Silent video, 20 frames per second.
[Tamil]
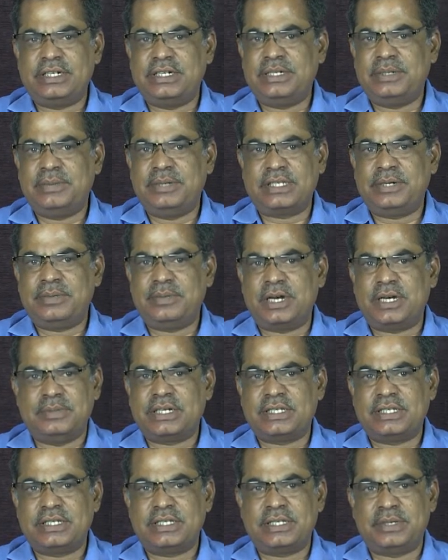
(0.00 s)
ரெண்டு பேரும்
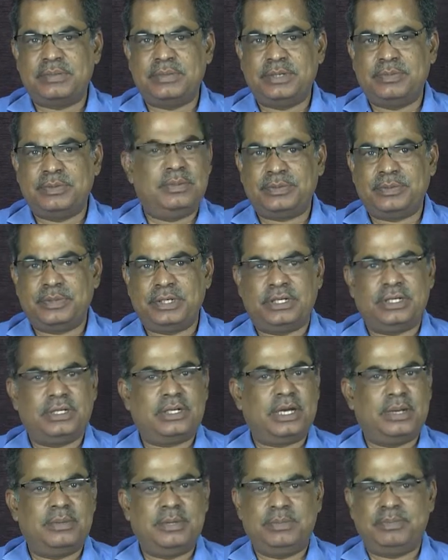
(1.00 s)
ஆர்எஸ்எஸ் அமைப்பின்
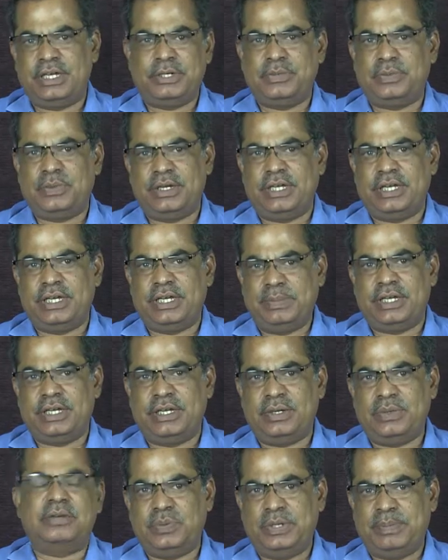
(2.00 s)
அமைப்பினுடைய
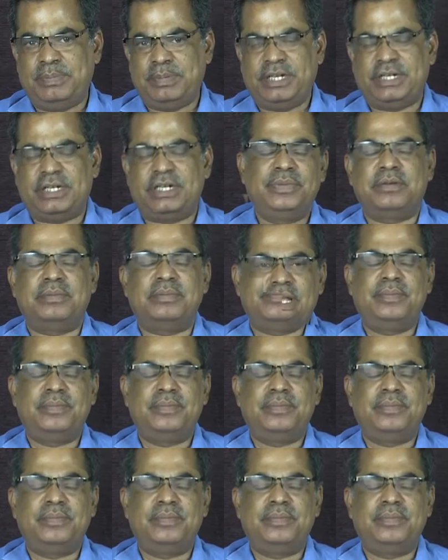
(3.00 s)
உறுப்பினர்கள்